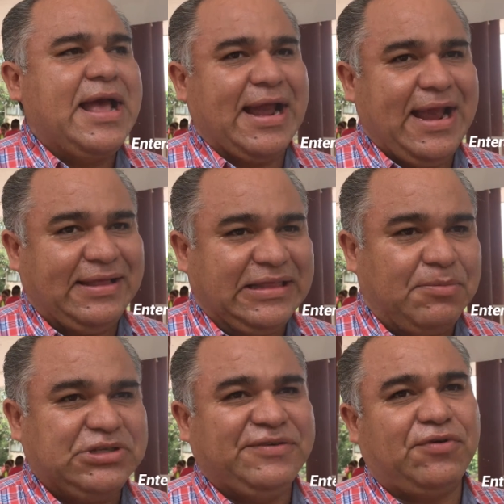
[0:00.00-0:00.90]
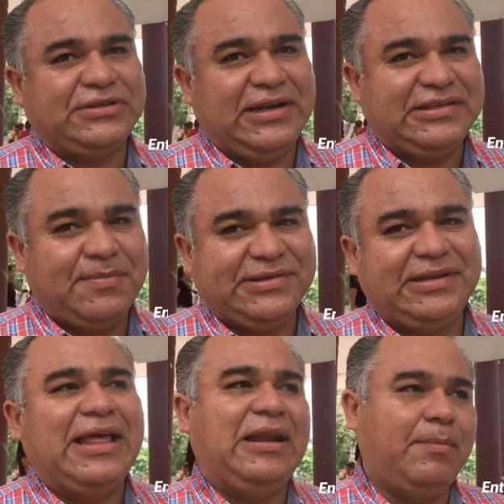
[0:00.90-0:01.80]
Aquí tratamos de fortalecer más que
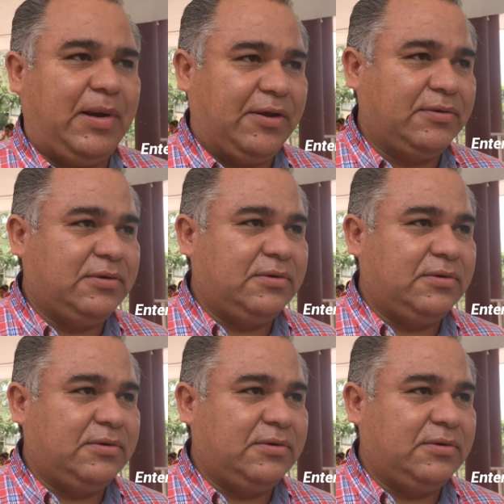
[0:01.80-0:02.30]
nada el empleo